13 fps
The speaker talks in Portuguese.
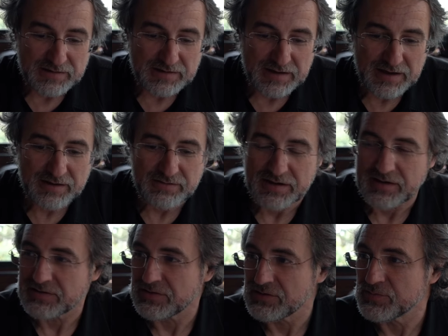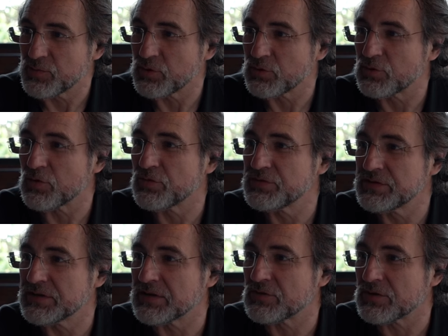quero. E aí a gente montou a
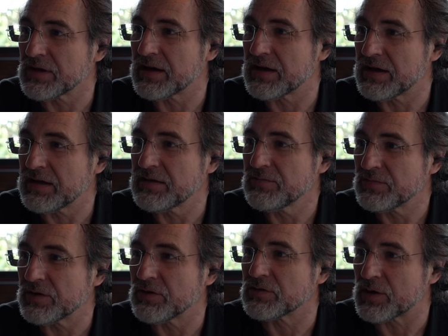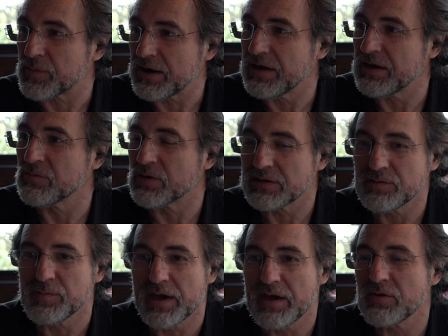oficina toda lá. Eu trabalhei um ano
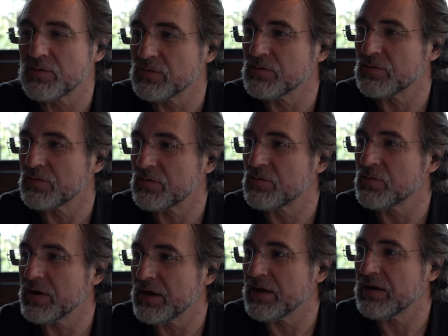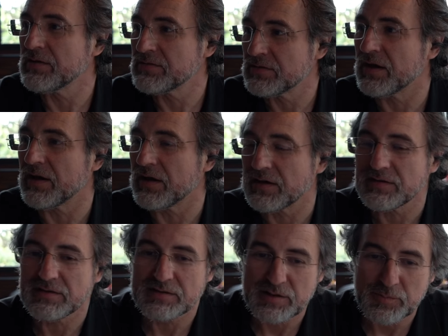e meio Nossa, com, um com eles. Né?
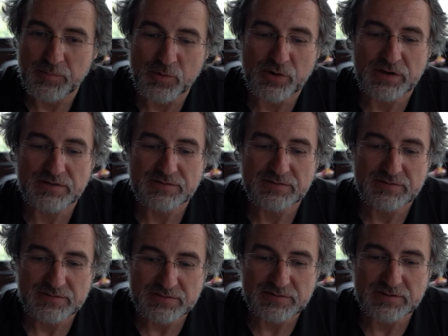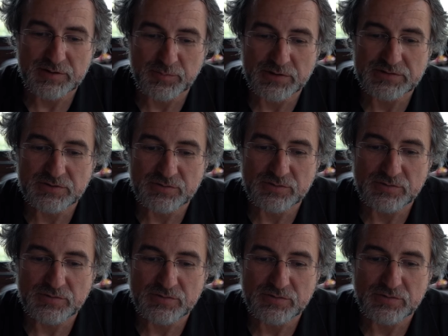é, e depois, depois
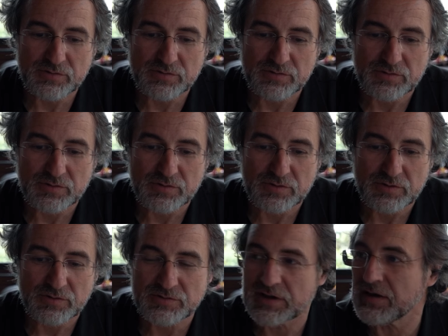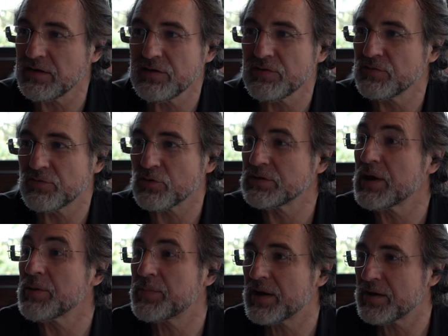eu, eu saí e
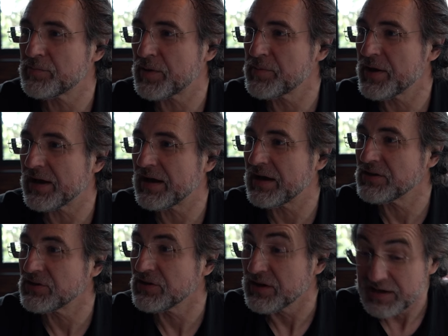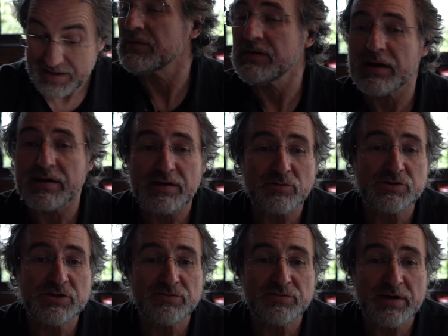voltei para minha garagem. Uhum. E aí eu
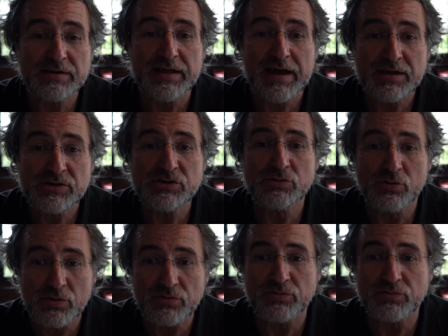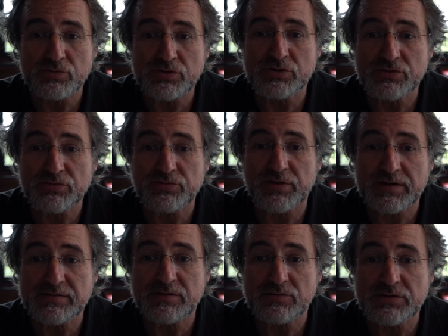tive a ideia de novo de
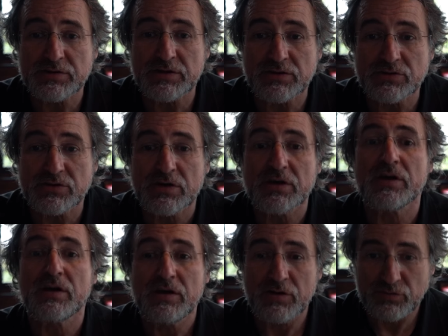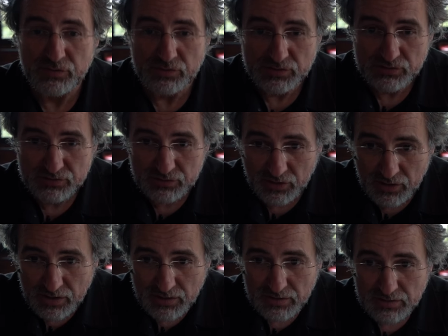fazer o seguinte: eu vou
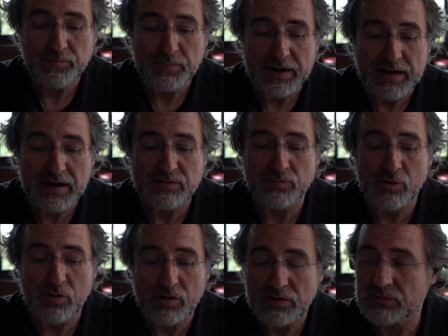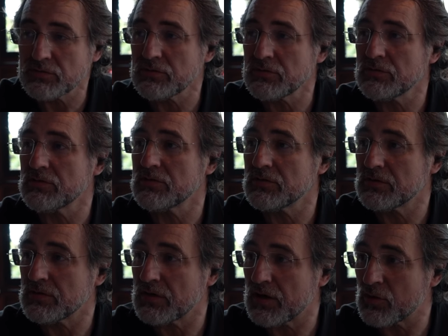só pegar as motos
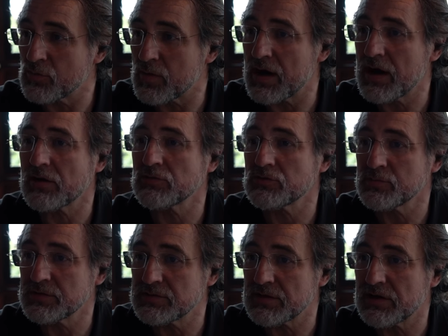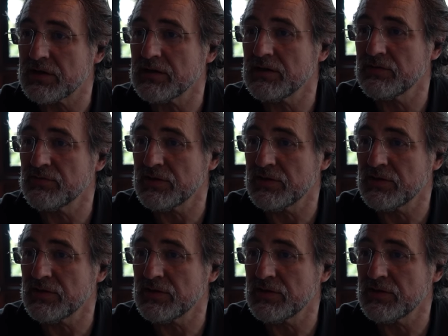arrumar, customizar e